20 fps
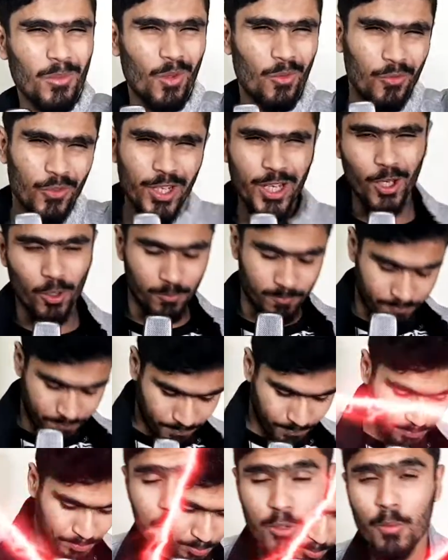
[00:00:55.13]
वीडियो
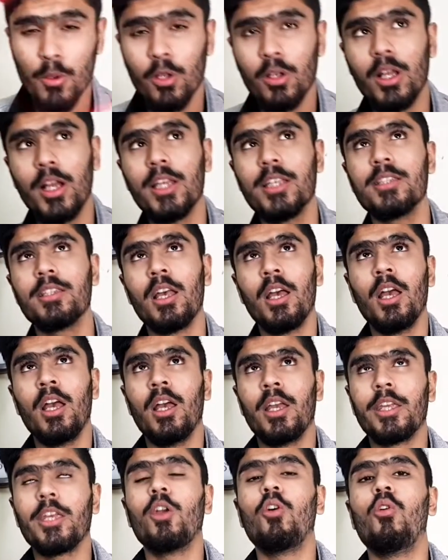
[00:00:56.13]
सबसे पहले गाइस
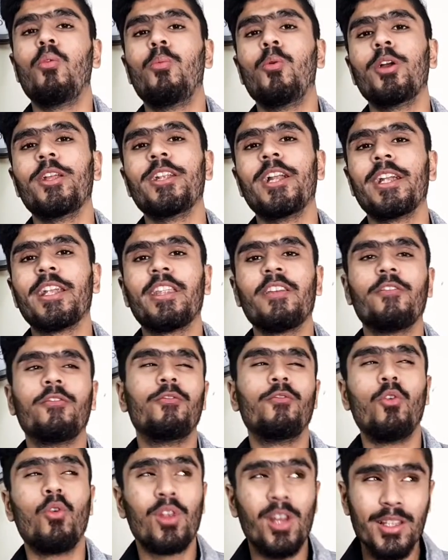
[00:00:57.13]
तो ये ओप्पो ए नाइन्टी
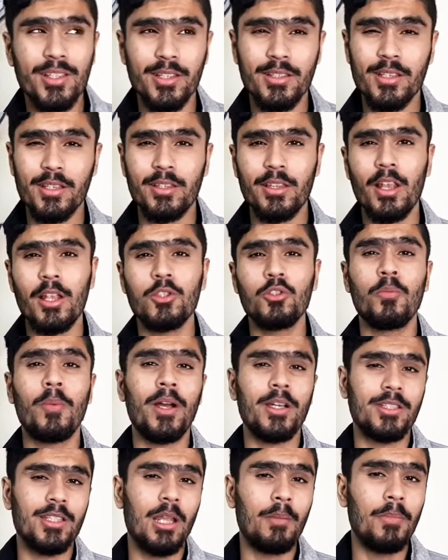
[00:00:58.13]
फोर का सक्सेसर है जो
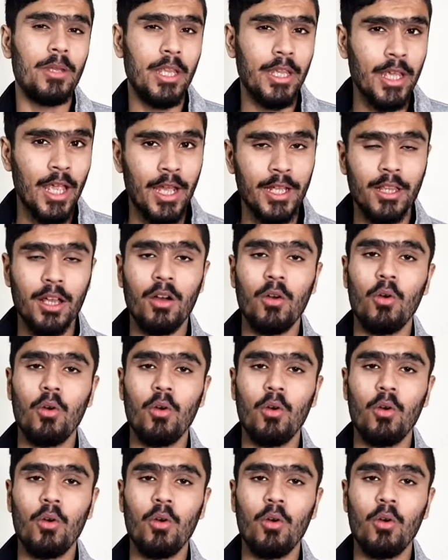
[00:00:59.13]
पाकिस्तान में नहीं आया था